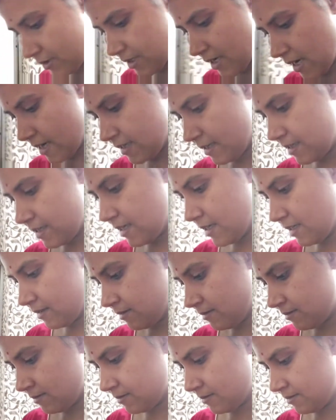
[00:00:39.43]
জানি না
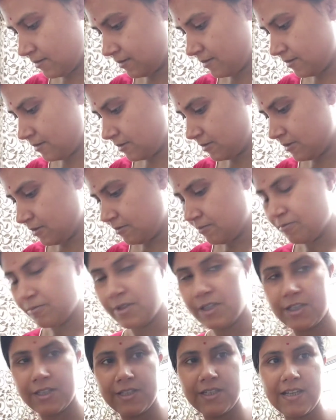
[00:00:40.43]

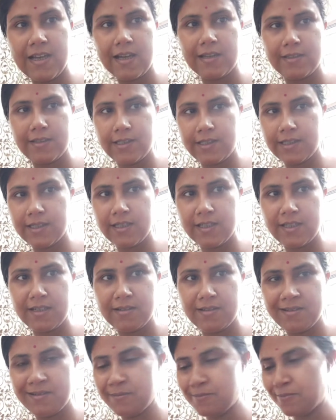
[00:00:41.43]
বৃষ্টি আসে কিনা না
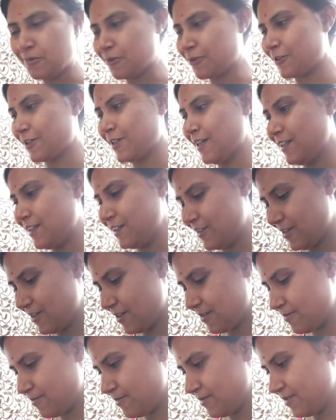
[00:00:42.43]
মশারি তো
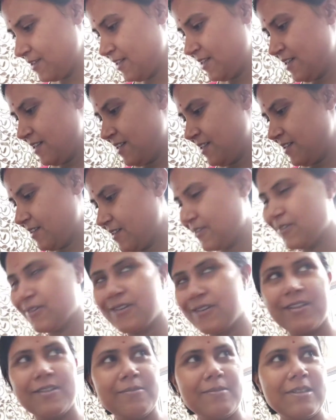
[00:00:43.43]
আর
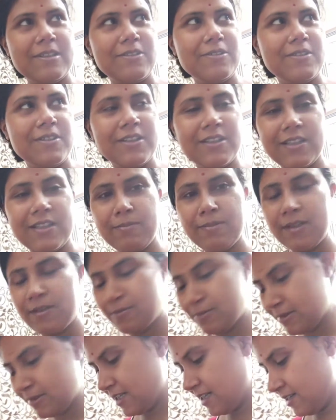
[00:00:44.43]
ঘরে ভেতর দিতে
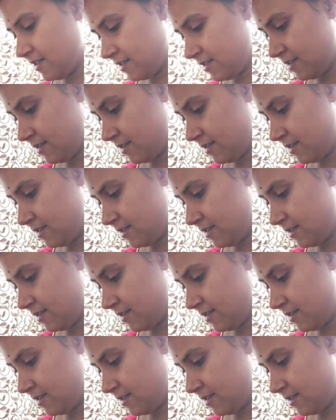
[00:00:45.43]
পারবো না